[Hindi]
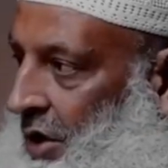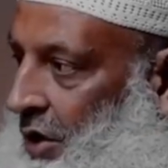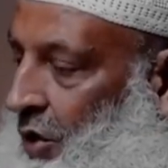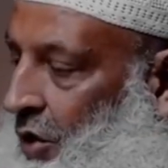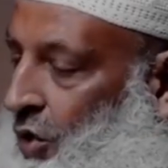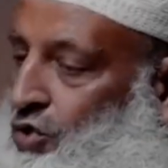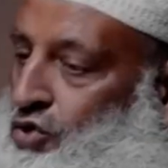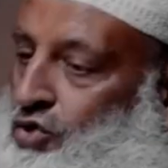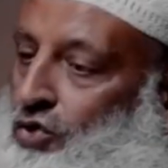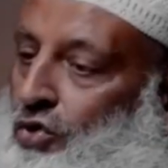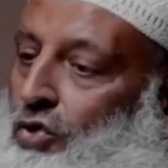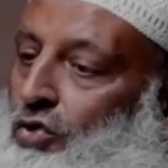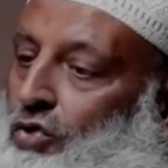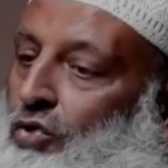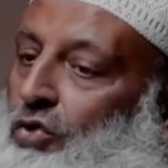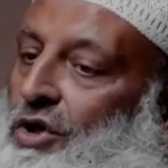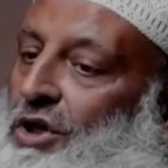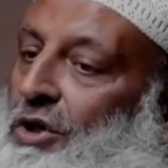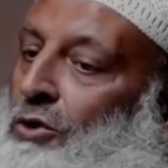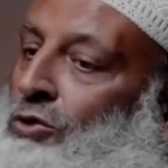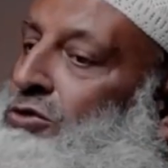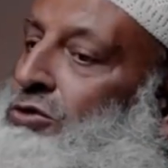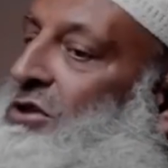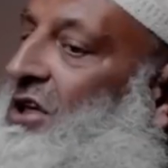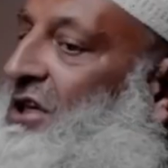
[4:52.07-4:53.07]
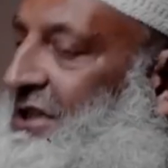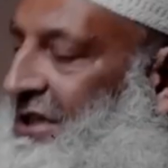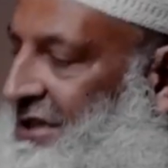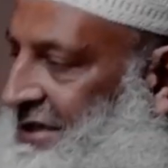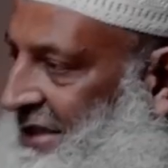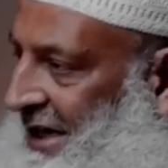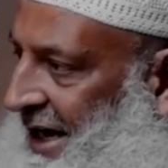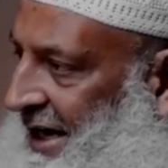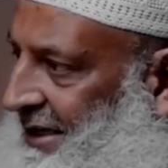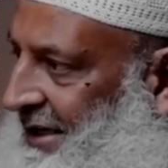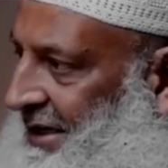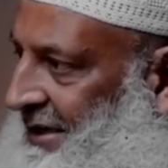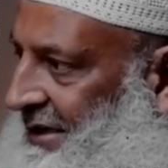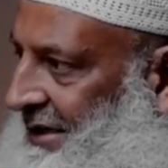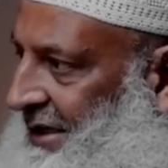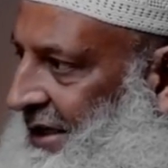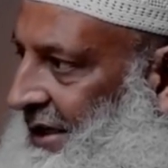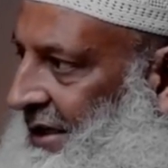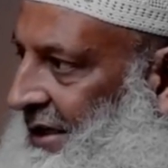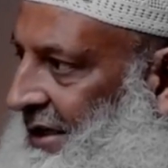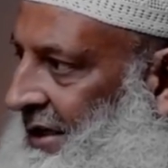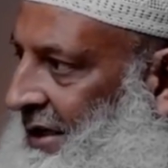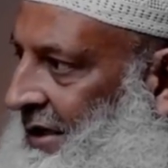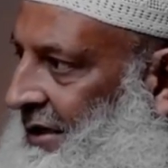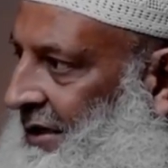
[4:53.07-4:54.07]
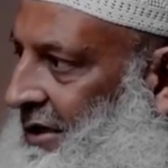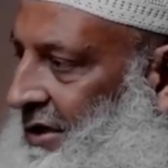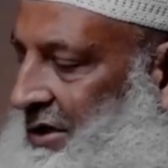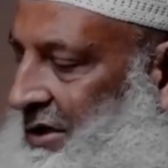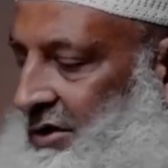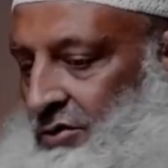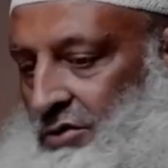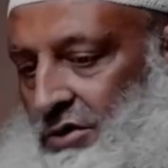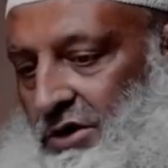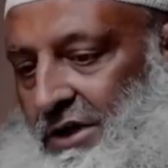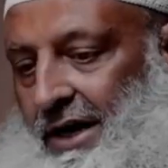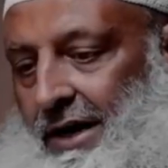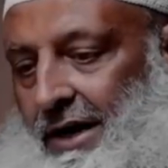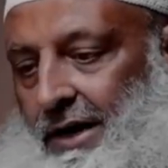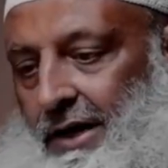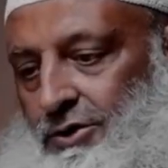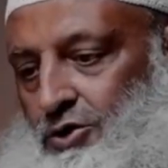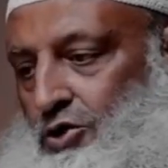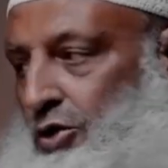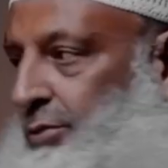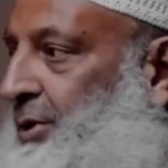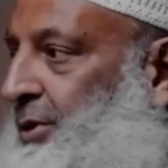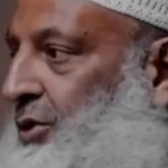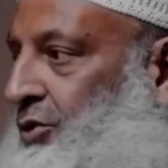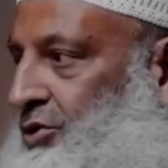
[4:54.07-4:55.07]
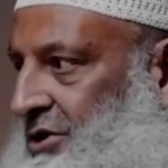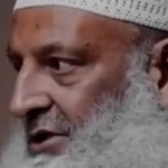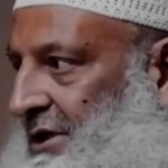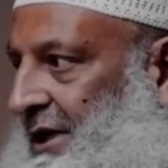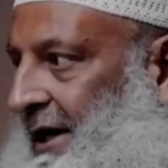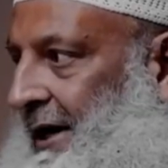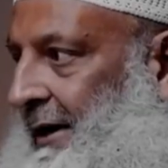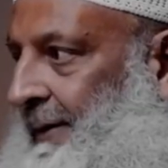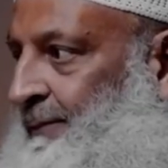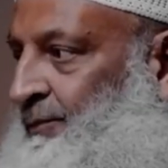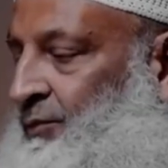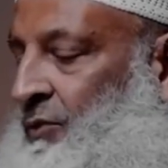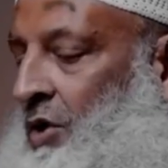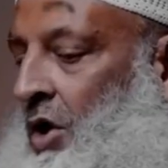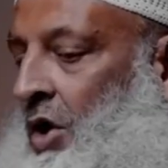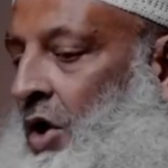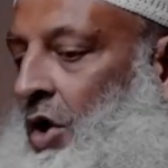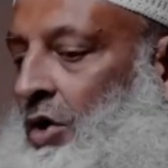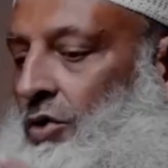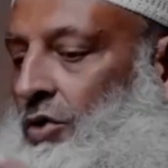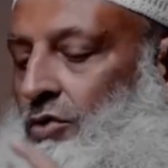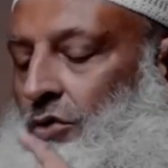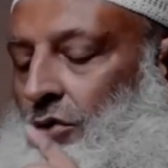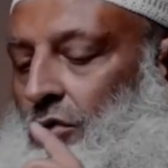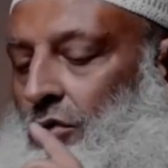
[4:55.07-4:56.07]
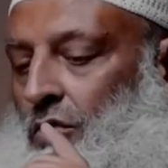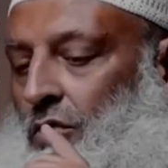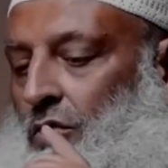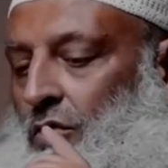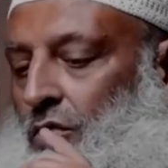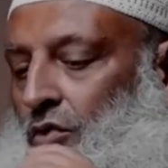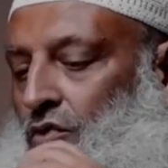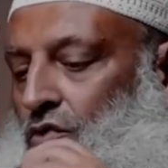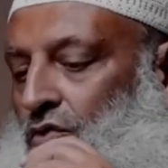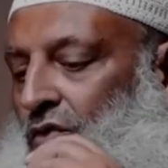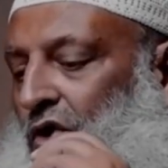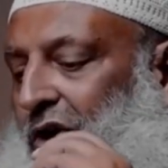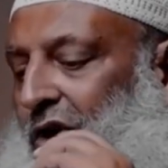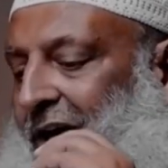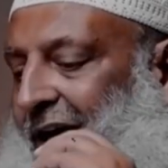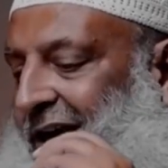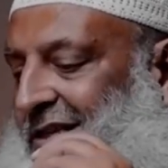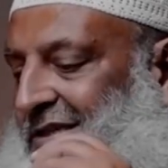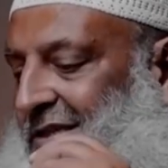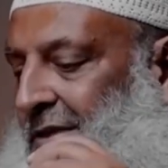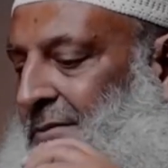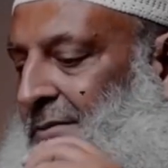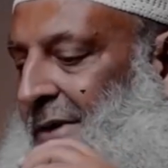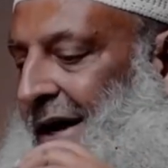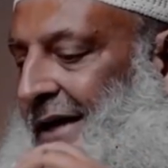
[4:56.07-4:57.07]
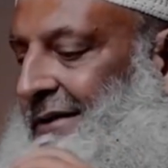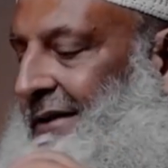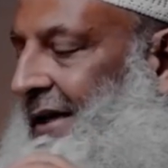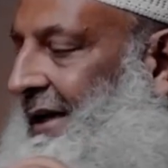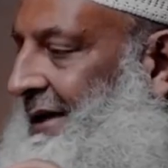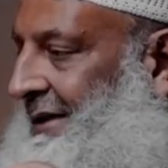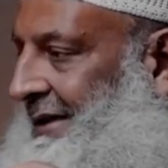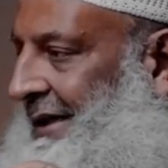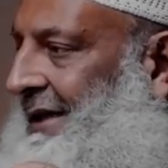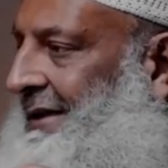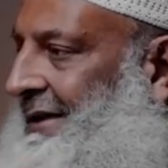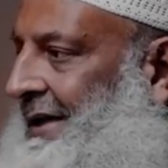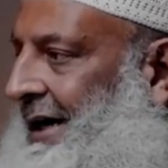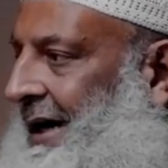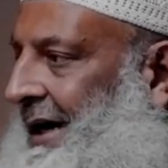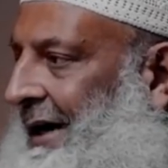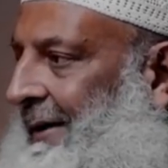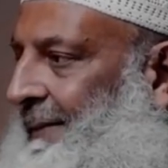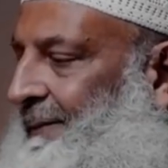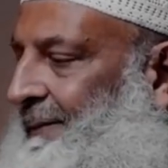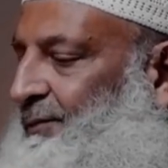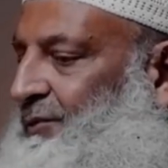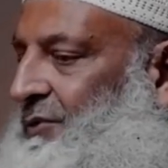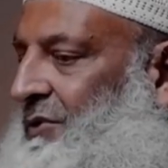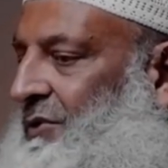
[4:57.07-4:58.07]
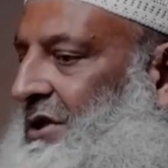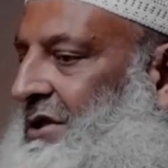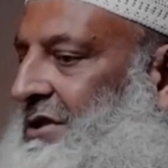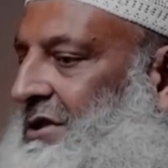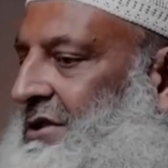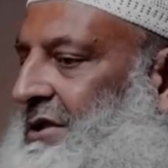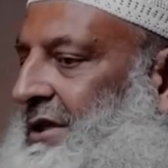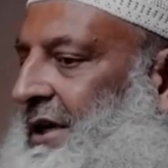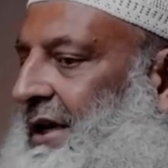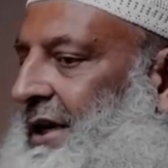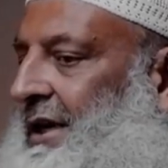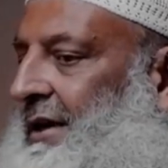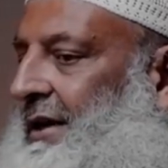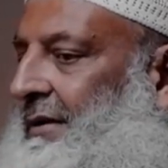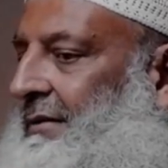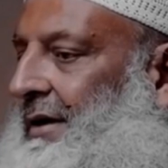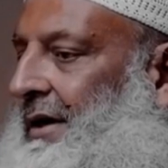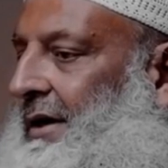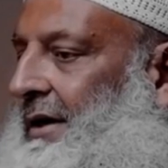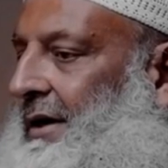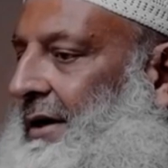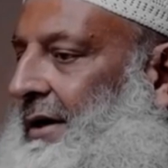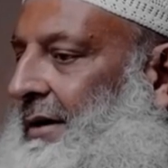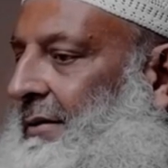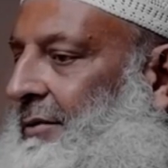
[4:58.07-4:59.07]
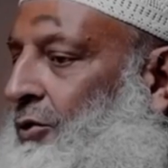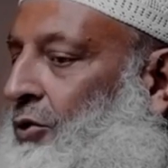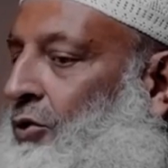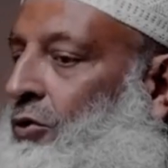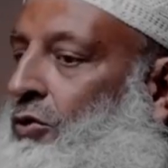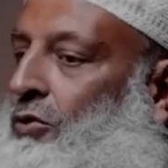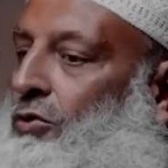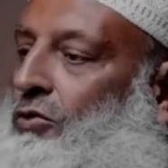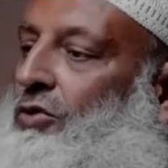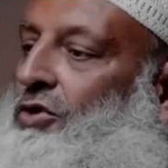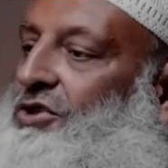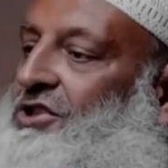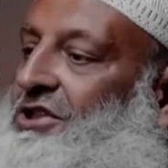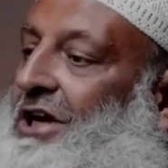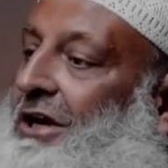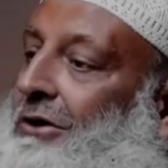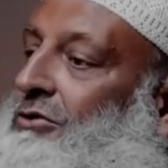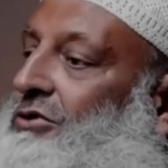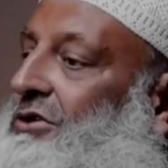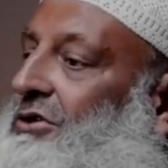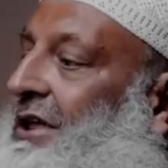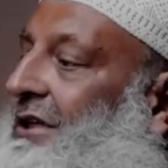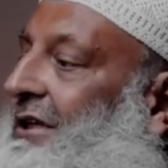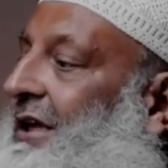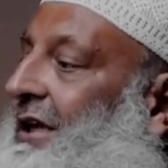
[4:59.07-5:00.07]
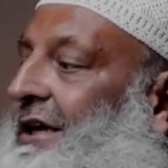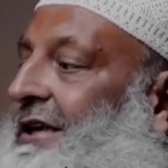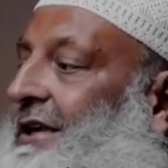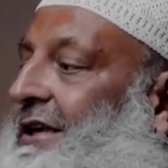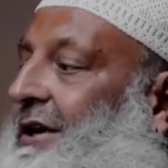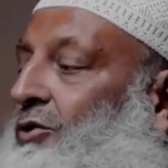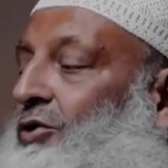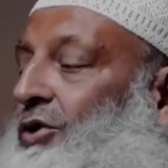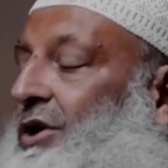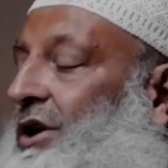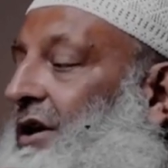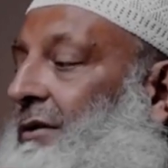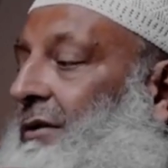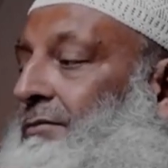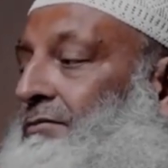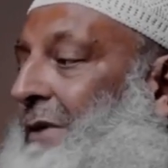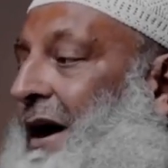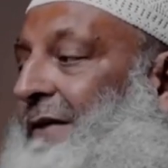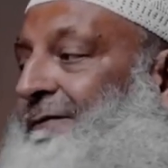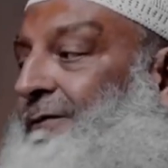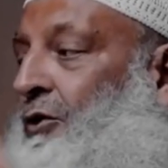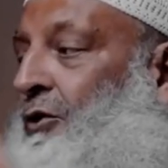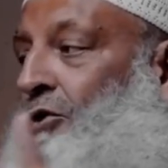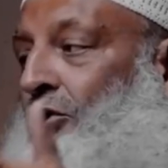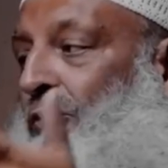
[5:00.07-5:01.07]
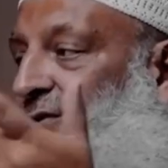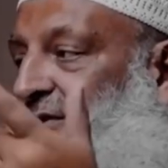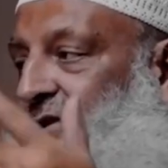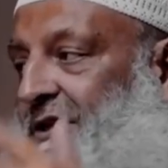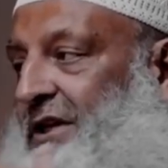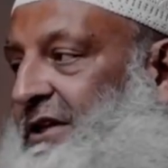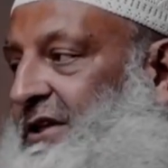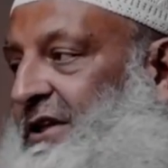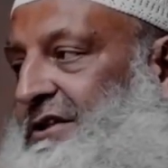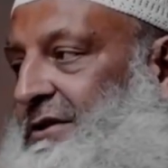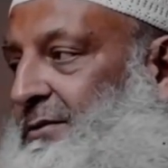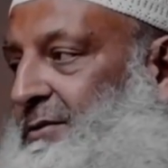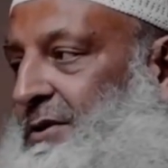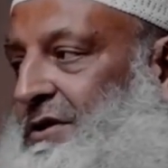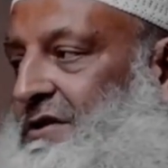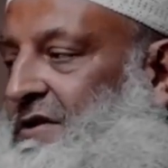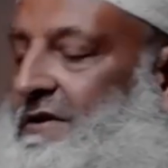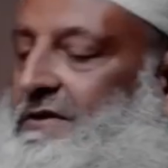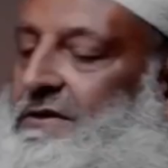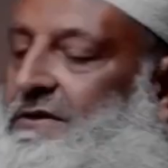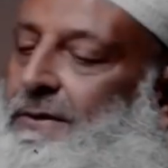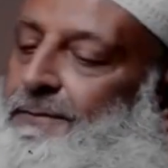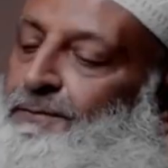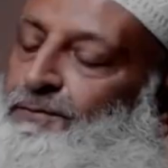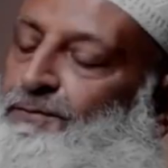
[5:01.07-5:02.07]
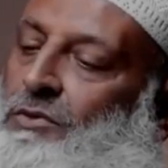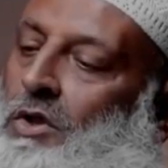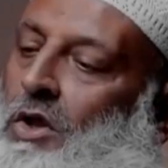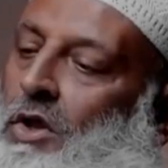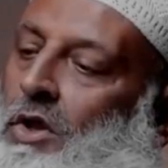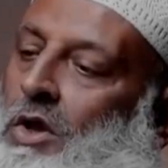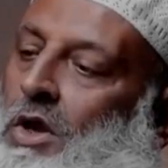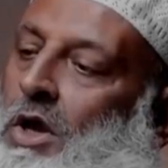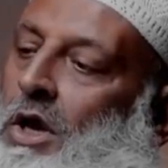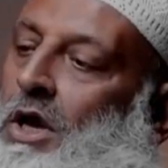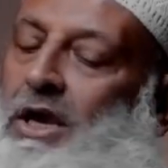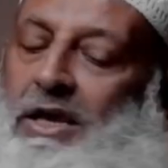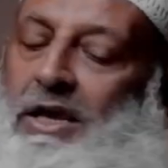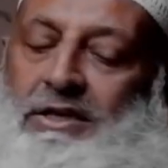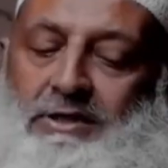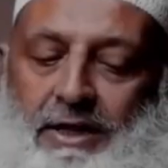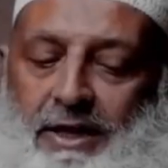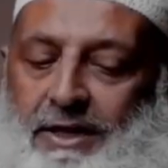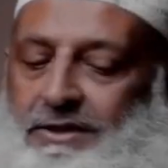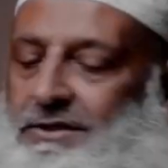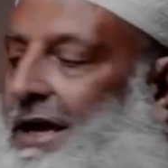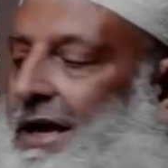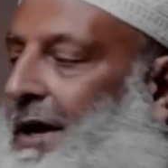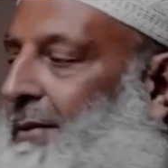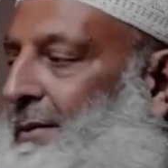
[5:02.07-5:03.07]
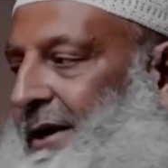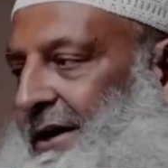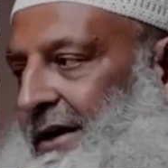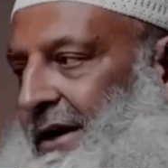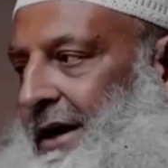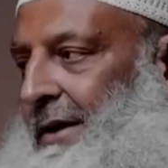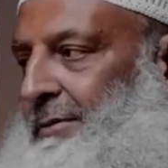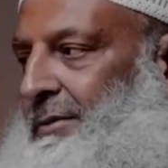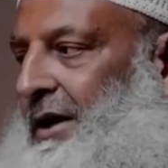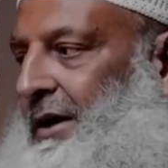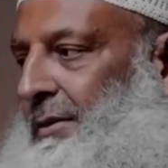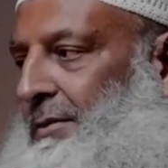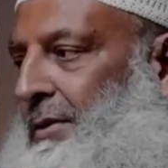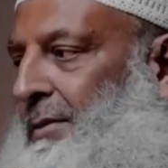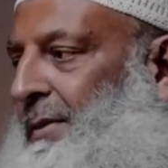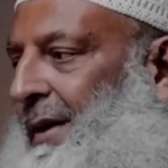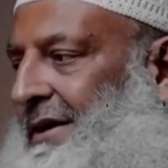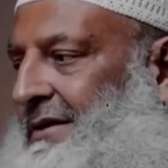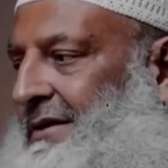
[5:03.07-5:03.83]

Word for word: हम्म। उसको कोई कुदरती सलाहियत थी या जो भी कुछ था तो वो एक ऐसी बात करता था जिससे लोगों को शक होता था कि ये कोई माफोकुल फितरत किस्म की चीज़ है इसलिए साहबा के राम ने नबी